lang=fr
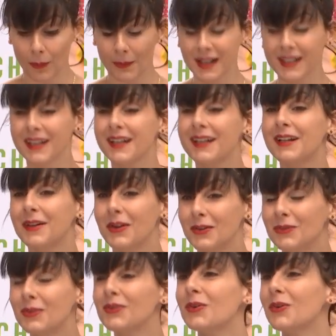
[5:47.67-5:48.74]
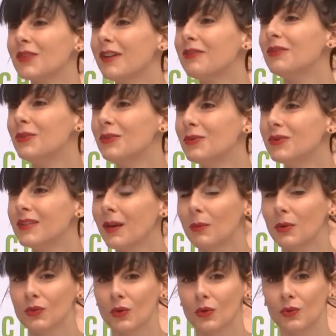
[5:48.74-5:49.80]
malgré tout ce qu'on a voulu nous dire
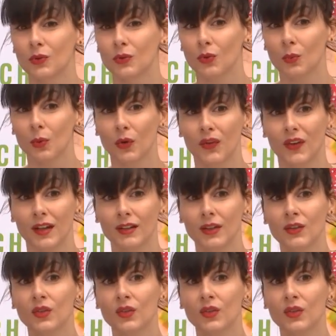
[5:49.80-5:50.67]
pendant de nombreuses années,